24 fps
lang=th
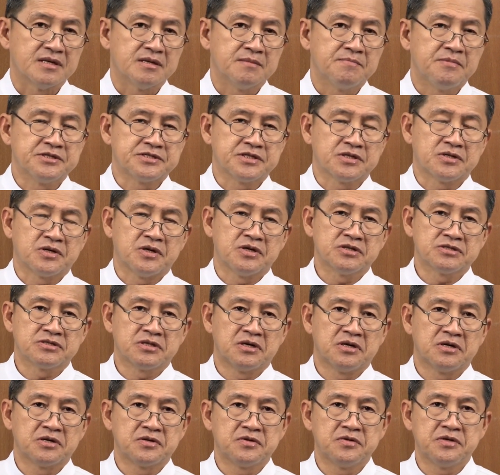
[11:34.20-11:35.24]
พ่อจะขอ
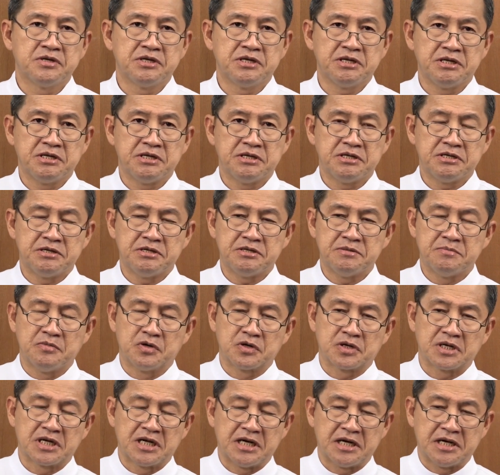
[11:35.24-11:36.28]
ต่อด้วยบ
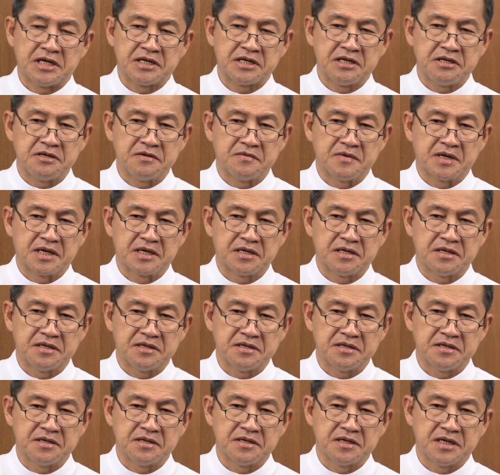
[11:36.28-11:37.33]
ทอ่านในวัน
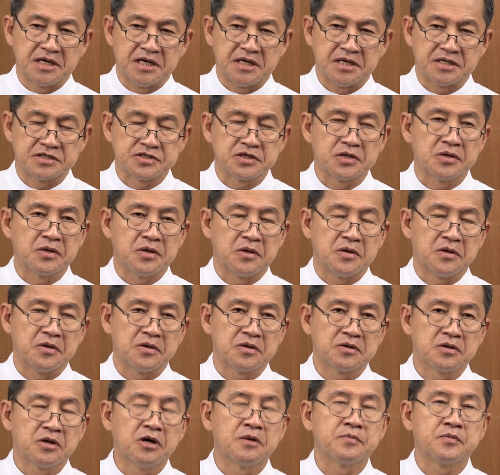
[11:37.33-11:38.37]
ฉลอง
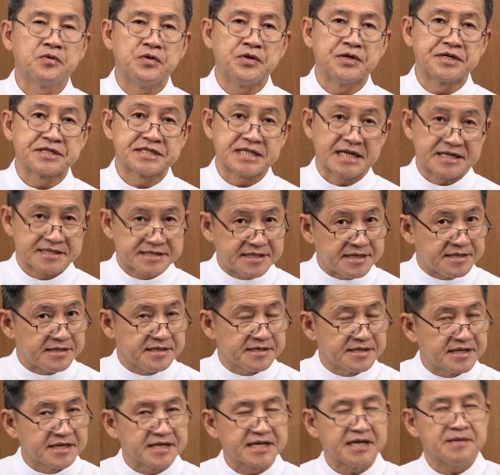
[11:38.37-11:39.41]
ครอบครัวศักดิ์สิทธิ์
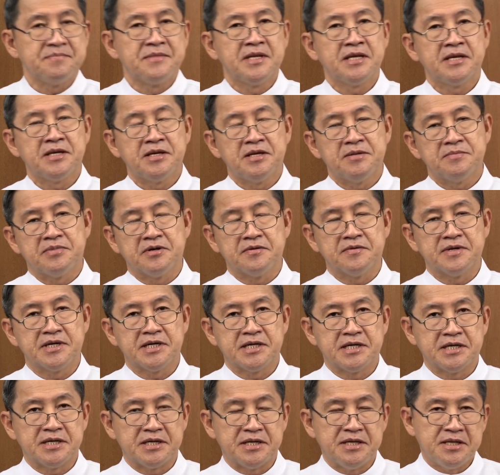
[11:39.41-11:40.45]
นะครับ เพราะว่า
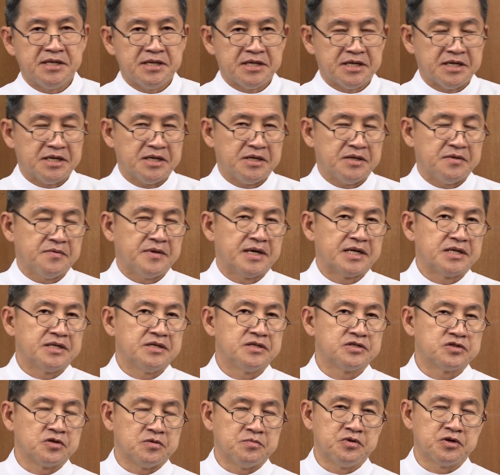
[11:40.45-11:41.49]
วัน
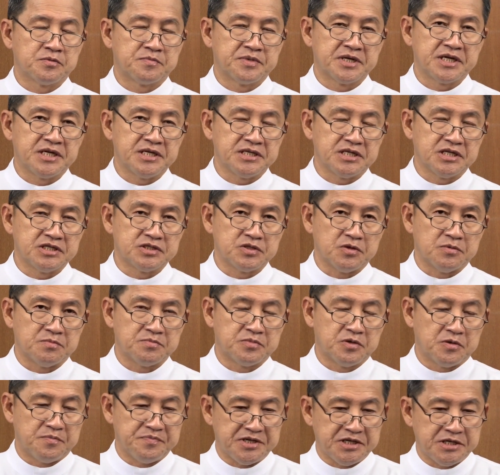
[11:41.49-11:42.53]
สมโพธิพระคิดจะสม
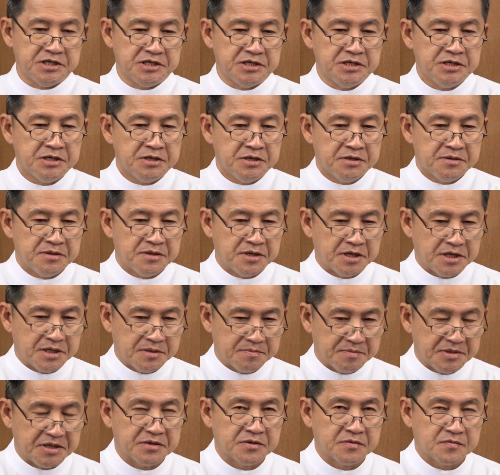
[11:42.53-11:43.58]
ภพนี้
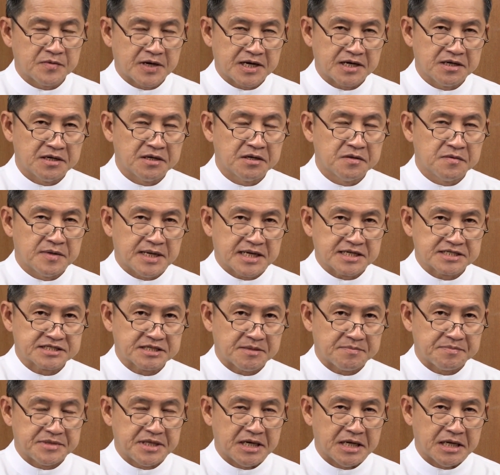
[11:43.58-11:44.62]
เป็นวันระหว่าง
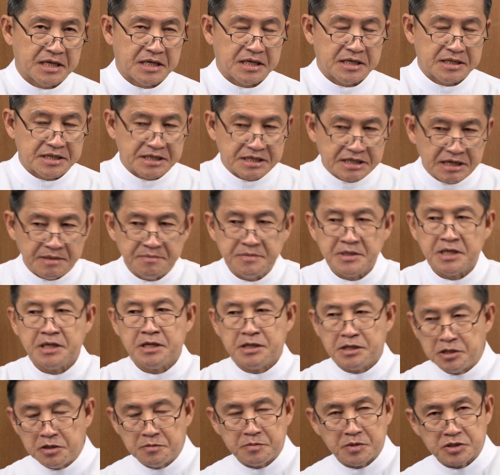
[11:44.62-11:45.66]
สัปดาห์นะครับ
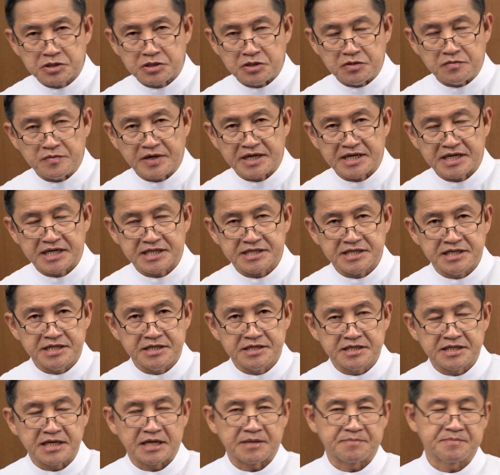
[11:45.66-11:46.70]
แล้วพอถึงวันอาทิตย์
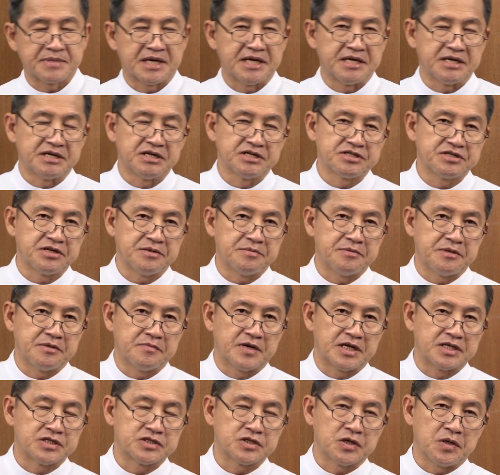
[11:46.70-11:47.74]
ถัดไปก็จะเป็น
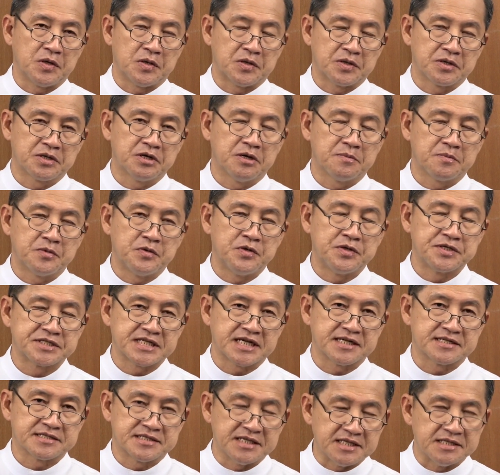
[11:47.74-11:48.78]
วันฉลองครอบครัว
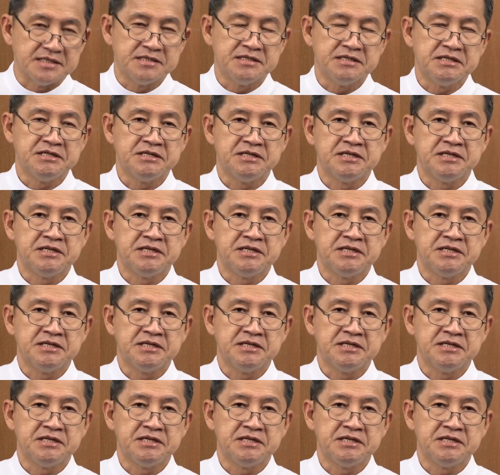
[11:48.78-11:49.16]
ศักดิ์สิทธิ์